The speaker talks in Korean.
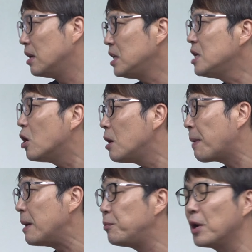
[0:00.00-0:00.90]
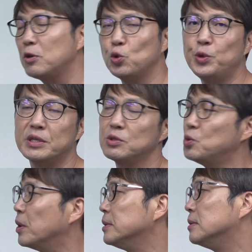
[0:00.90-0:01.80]
이걸 발표한 유니스
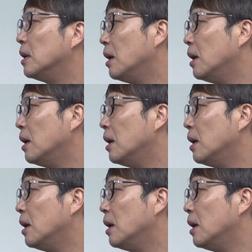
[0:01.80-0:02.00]
구원은